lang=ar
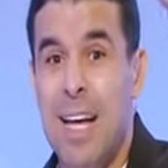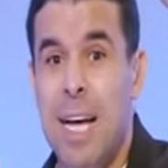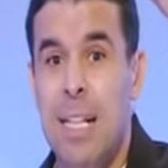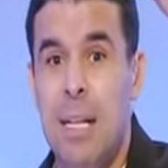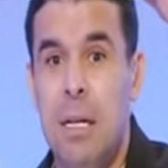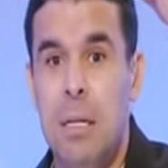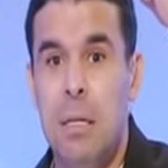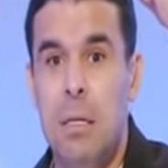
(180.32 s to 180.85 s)

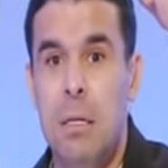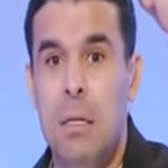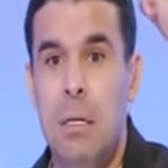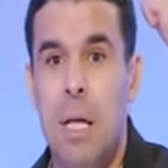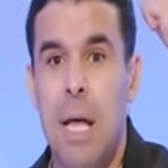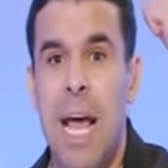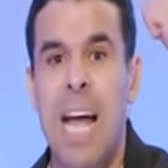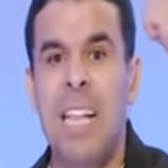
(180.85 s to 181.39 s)
كده
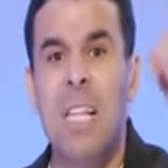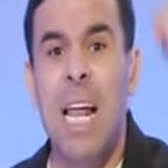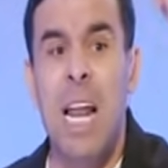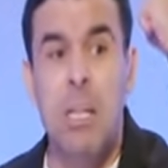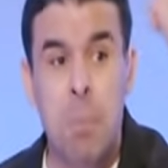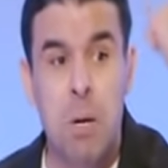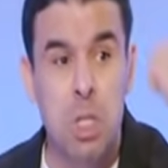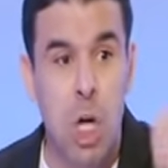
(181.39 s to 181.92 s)
خد
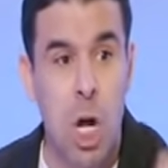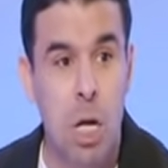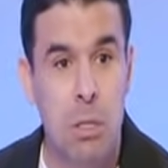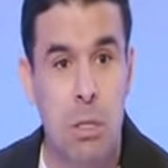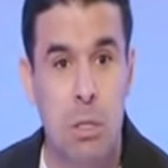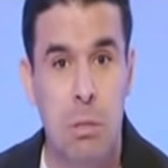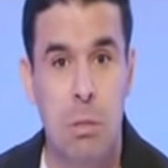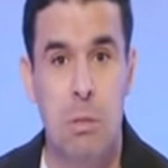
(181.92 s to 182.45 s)
ثلاث
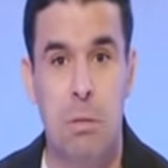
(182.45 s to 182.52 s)
ماتشات